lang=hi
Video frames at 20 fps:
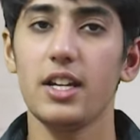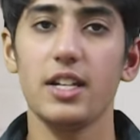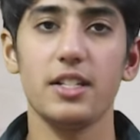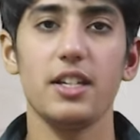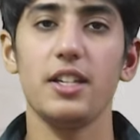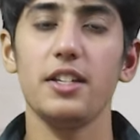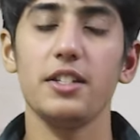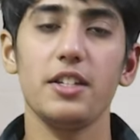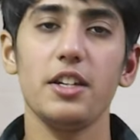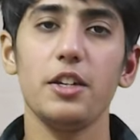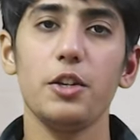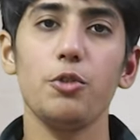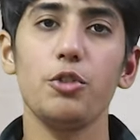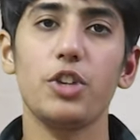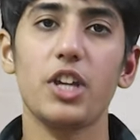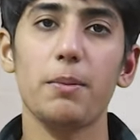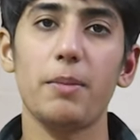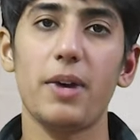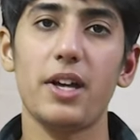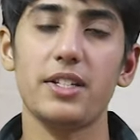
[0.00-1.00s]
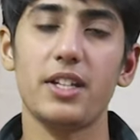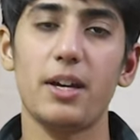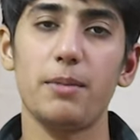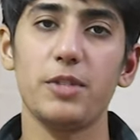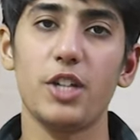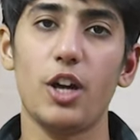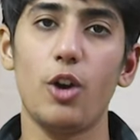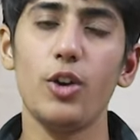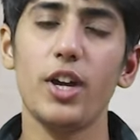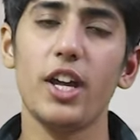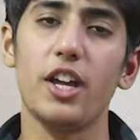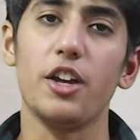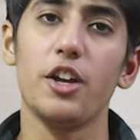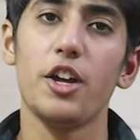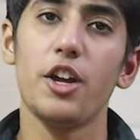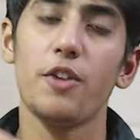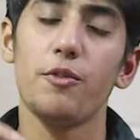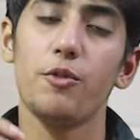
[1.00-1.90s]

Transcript: किसी इंस्टीट्यूट के पास आप जाओगे